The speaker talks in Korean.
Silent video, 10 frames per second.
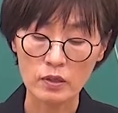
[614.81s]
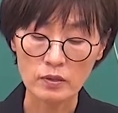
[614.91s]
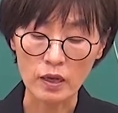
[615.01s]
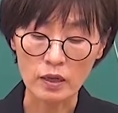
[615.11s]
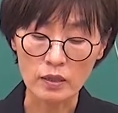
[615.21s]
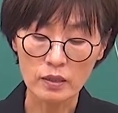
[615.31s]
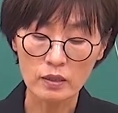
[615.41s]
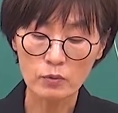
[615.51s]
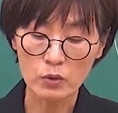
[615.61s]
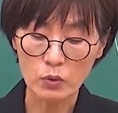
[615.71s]
자,
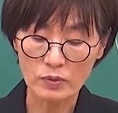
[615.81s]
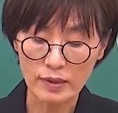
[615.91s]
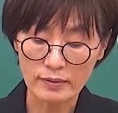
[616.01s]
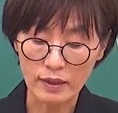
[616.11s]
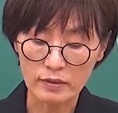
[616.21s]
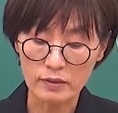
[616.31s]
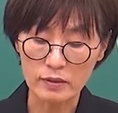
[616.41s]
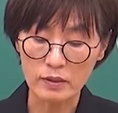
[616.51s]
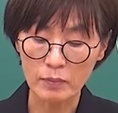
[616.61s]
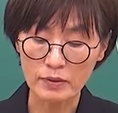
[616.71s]
응급의료 종사자는
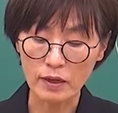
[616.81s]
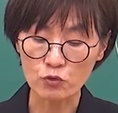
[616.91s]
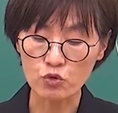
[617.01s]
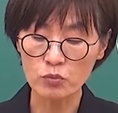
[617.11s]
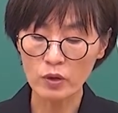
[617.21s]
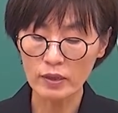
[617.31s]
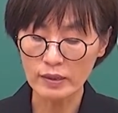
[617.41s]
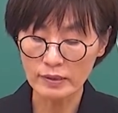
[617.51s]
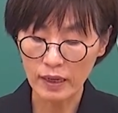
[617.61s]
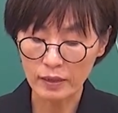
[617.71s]
응급환자가
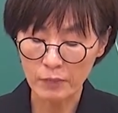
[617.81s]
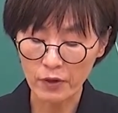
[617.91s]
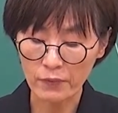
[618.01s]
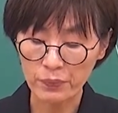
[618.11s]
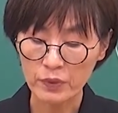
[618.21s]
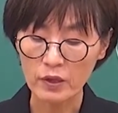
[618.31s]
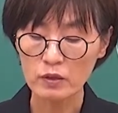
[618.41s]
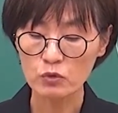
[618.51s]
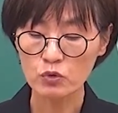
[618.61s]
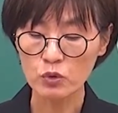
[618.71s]
2명 이상이면
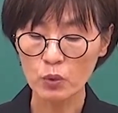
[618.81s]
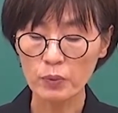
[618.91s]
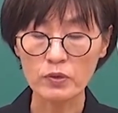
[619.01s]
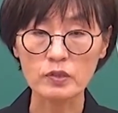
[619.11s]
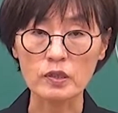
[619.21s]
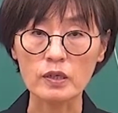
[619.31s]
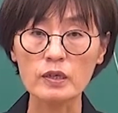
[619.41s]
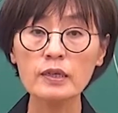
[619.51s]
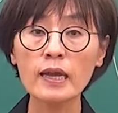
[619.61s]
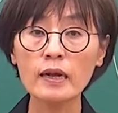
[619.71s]
중요 표시,
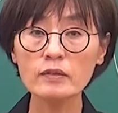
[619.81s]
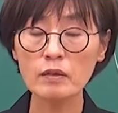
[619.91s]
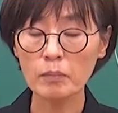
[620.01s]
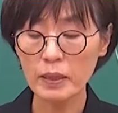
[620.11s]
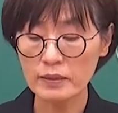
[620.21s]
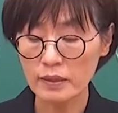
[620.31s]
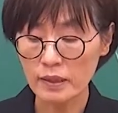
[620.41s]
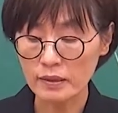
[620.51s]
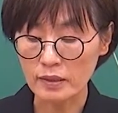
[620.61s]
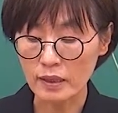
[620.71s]
의학적
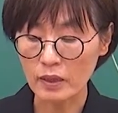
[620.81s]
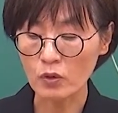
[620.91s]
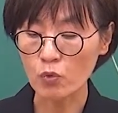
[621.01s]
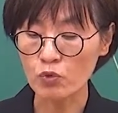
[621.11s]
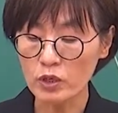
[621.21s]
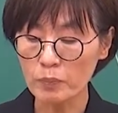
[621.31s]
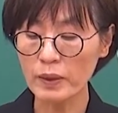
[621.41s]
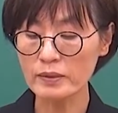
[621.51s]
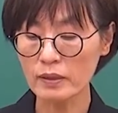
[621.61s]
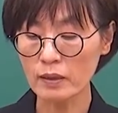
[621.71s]
판단에 따라 더
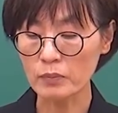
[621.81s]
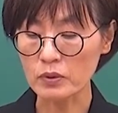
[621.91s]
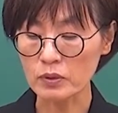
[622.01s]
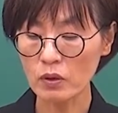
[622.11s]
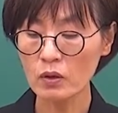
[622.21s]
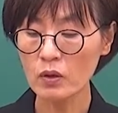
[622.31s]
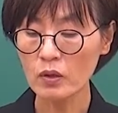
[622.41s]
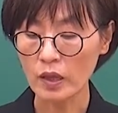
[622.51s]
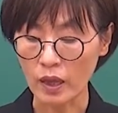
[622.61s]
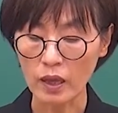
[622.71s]
위급한
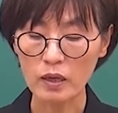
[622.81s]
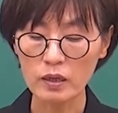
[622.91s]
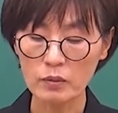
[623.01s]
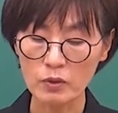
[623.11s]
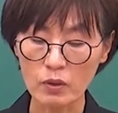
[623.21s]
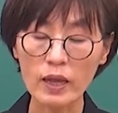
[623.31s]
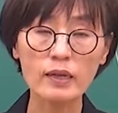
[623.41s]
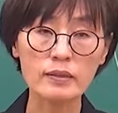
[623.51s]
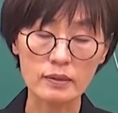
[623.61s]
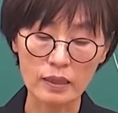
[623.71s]
사람부터 예, 응급의료를
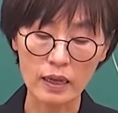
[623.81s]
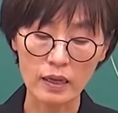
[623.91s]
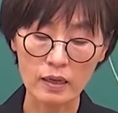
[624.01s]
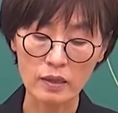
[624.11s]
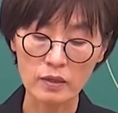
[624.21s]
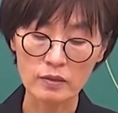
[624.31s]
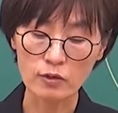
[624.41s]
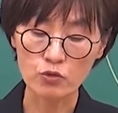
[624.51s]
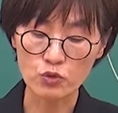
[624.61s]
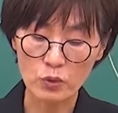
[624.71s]
해야 된다.
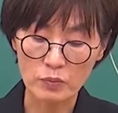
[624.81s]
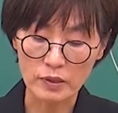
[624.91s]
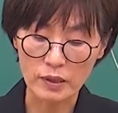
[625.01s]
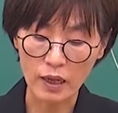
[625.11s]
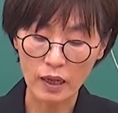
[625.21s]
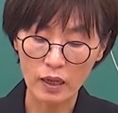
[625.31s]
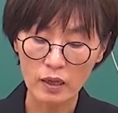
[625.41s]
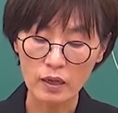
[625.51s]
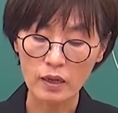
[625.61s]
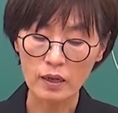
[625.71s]
자,
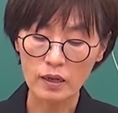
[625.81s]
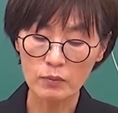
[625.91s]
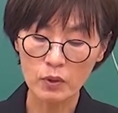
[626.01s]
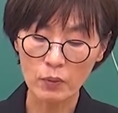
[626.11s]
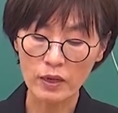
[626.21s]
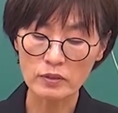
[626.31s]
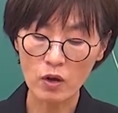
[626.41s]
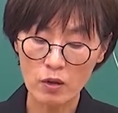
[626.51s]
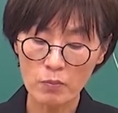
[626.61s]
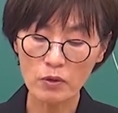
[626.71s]
구조입니다. 응급의료의
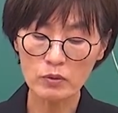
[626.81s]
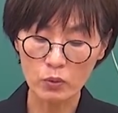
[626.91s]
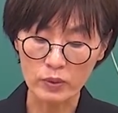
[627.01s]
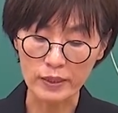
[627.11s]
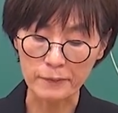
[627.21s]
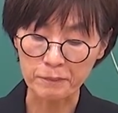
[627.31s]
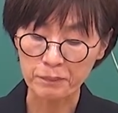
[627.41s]
설명 동의.